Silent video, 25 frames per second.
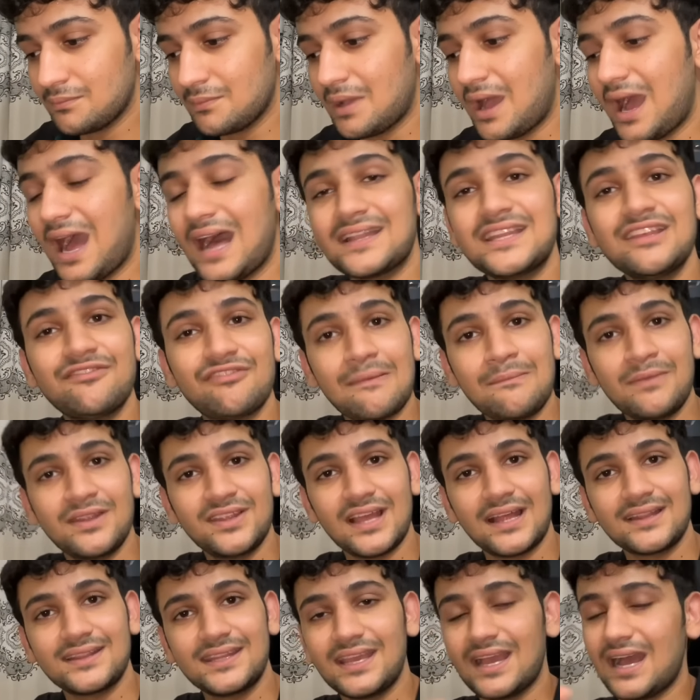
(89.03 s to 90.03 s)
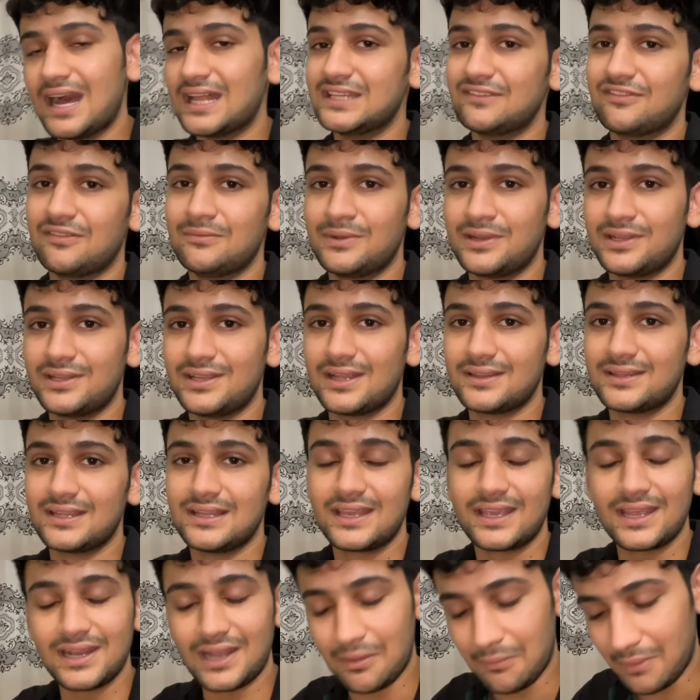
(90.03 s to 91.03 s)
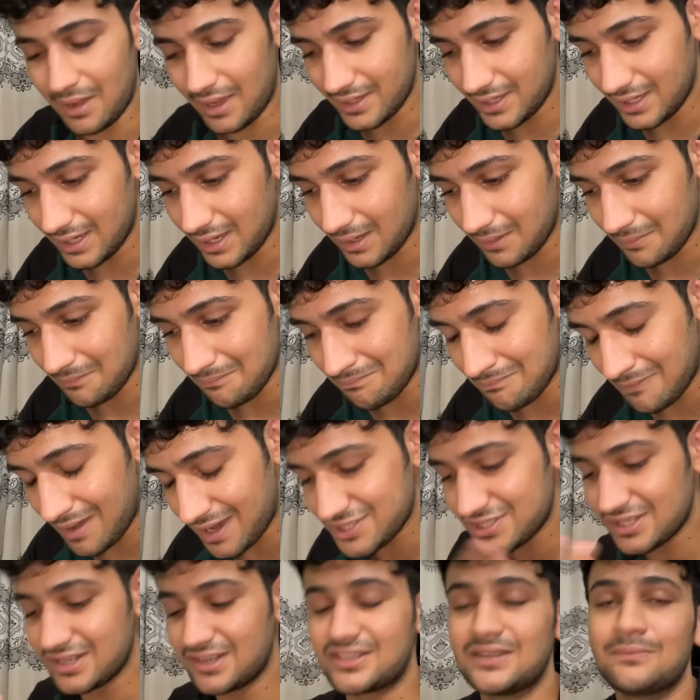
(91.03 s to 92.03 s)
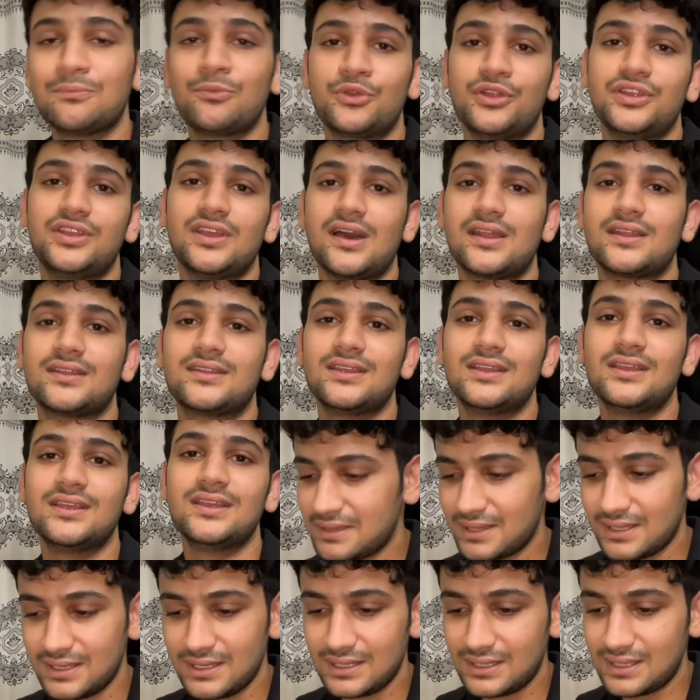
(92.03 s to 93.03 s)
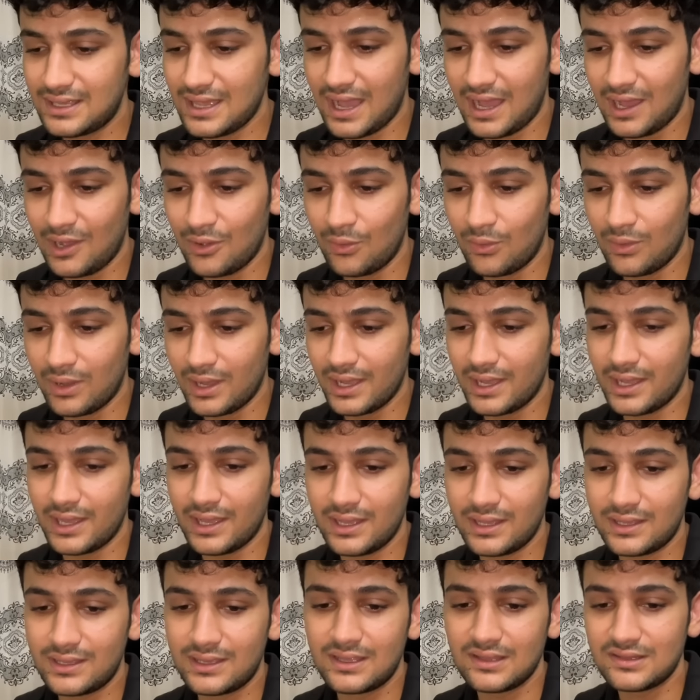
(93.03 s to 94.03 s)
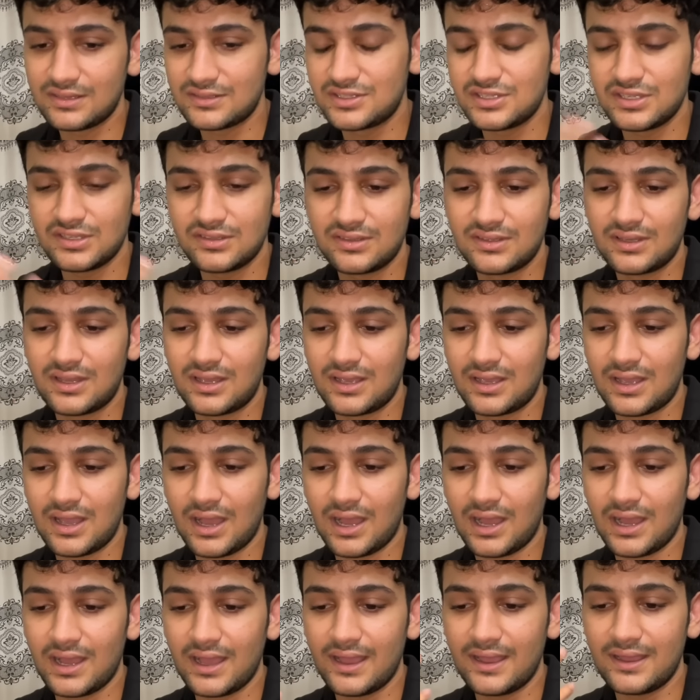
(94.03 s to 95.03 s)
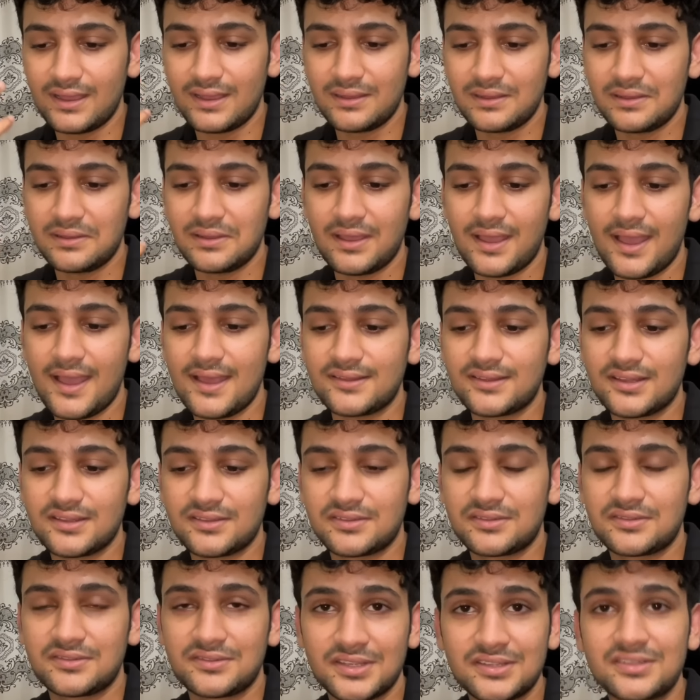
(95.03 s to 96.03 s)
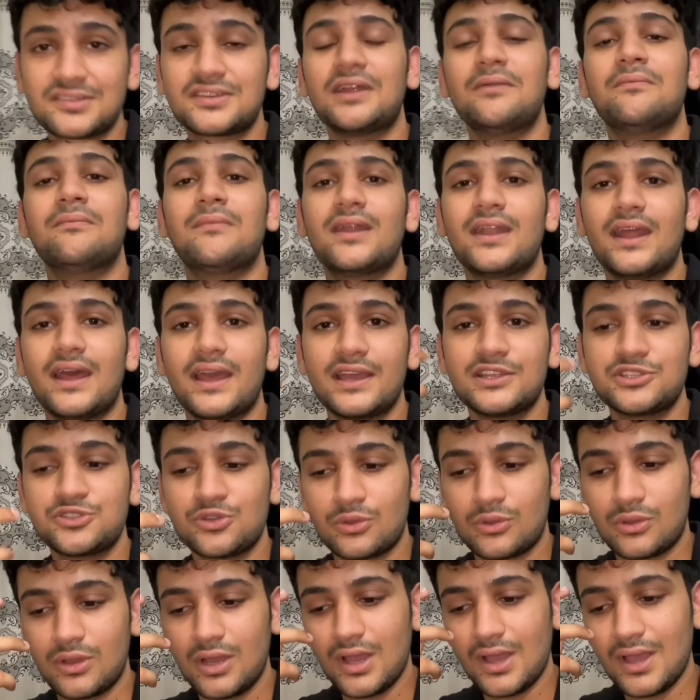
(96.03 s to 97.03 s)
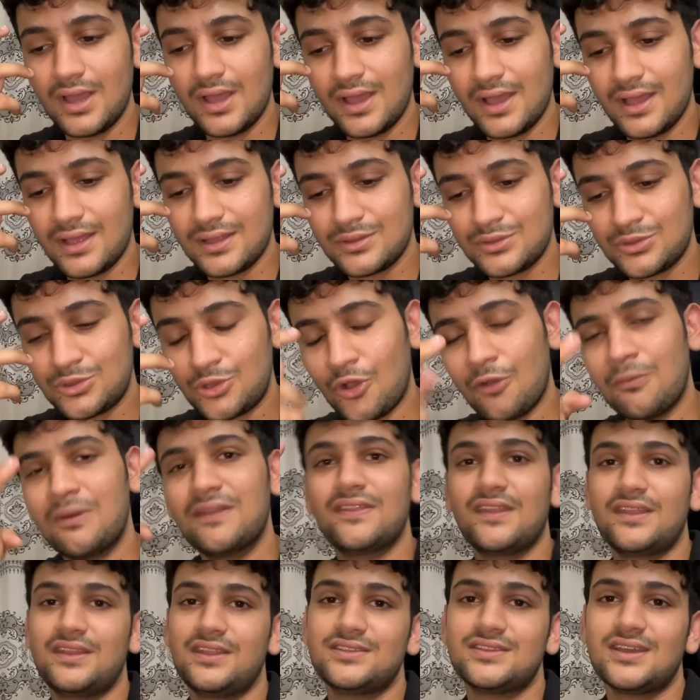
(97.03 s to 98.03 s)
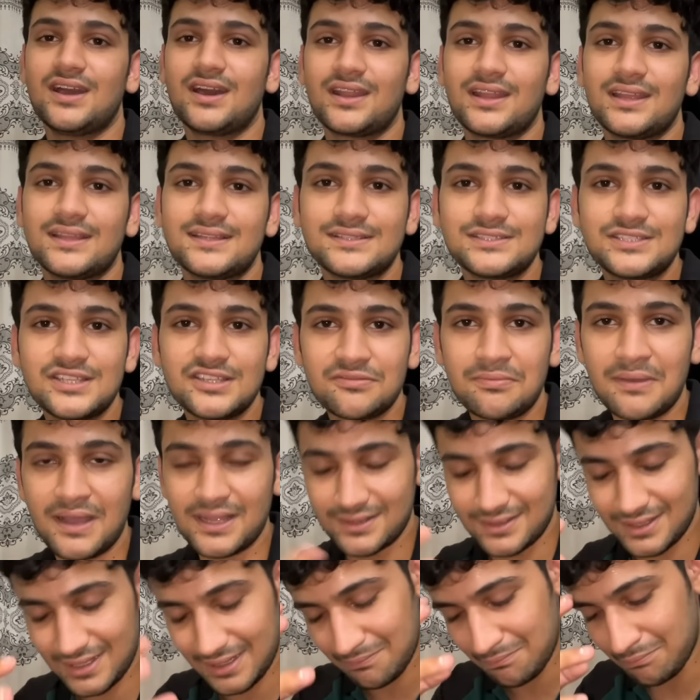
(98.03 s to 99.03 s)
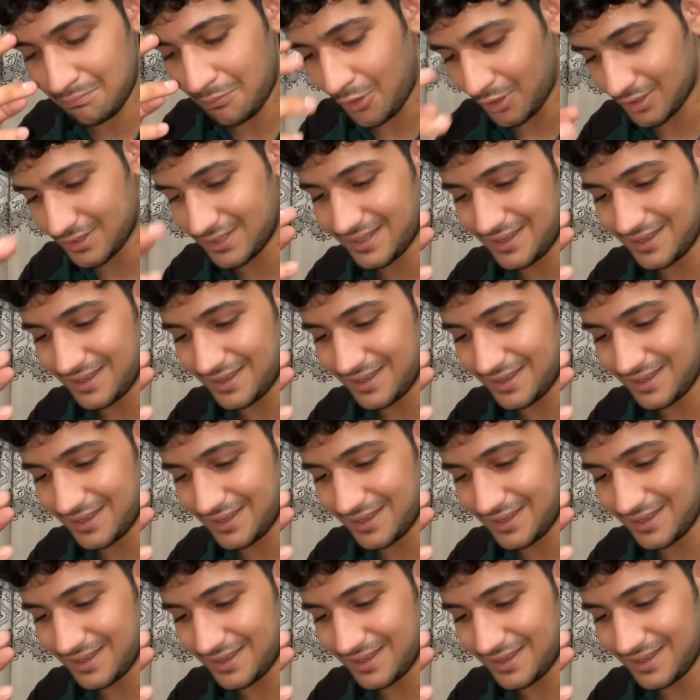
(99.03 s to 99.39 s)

आधी फैमिली जाती है आधी फैमिली नहीं जाती लेकिन हमारी माशाल्लाह से पूरी जा रही थी यानी क्या हुआ है किस चीज़ का ऐसा सिस्टम बना है जो दो बंदे नहीं जा रहे जिस बात का बहुत ही